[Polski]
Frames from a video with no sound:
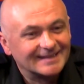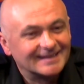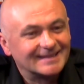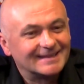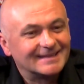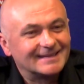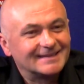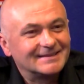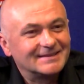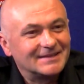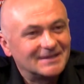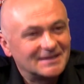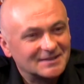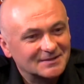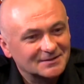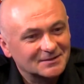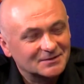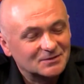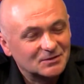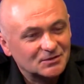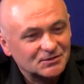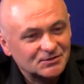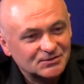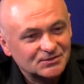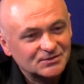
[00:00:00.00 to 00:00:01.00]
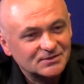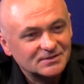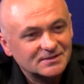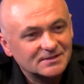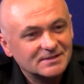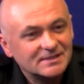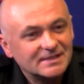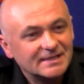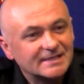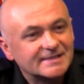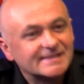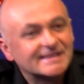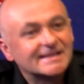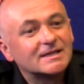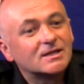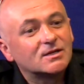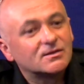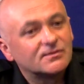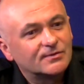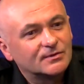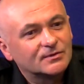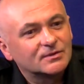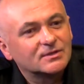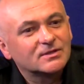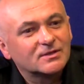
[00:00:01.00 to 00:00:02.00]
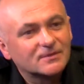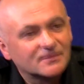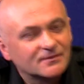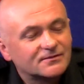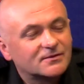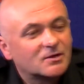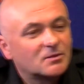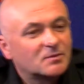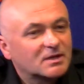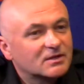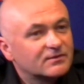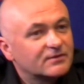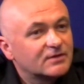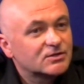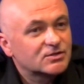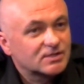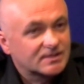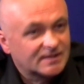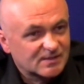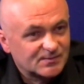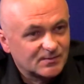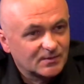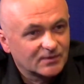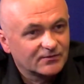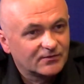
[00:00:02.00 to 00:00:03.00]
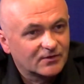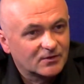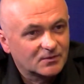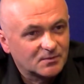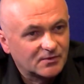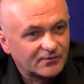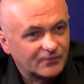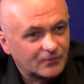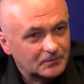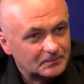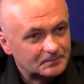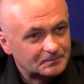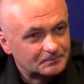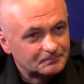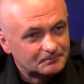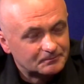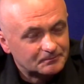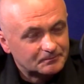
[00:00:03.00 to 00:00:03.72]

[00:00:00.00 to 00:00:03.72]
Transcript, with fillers: No ale ktoś nie celowo, tylko w mhm. dobrej wierze nas poinformował.